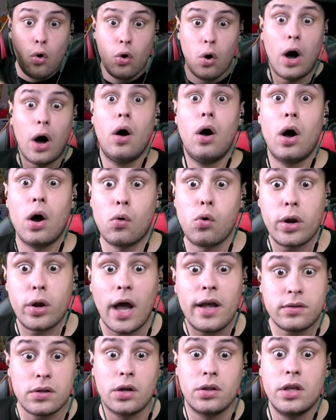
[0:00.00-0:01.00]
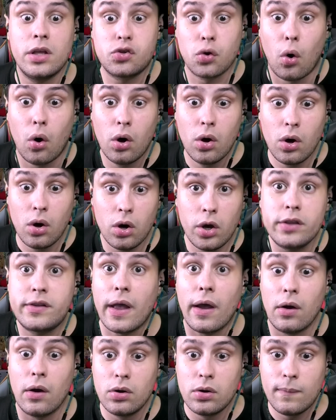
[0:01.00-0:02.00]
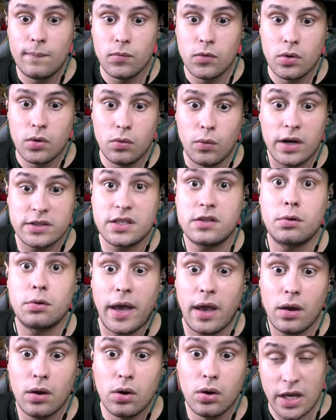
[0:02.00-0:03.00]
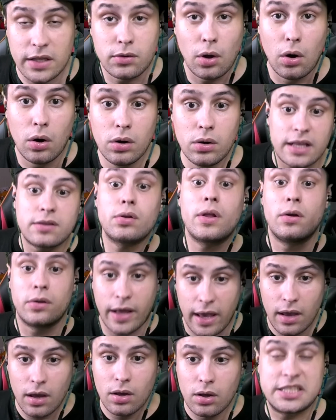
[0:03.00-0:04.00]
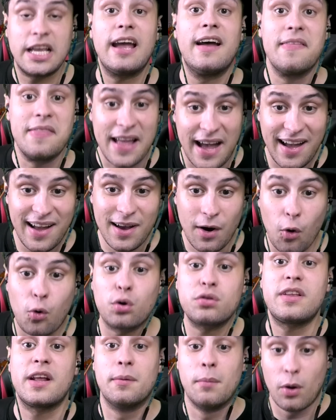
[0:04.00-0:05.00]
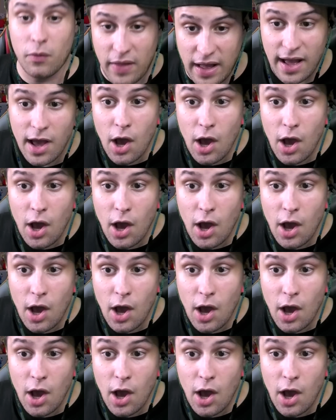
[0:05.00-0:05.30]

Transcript: おお、これ入った。25いったやん。1セット目ゲット、ゲットだよね。来たやんな、怒ってるもん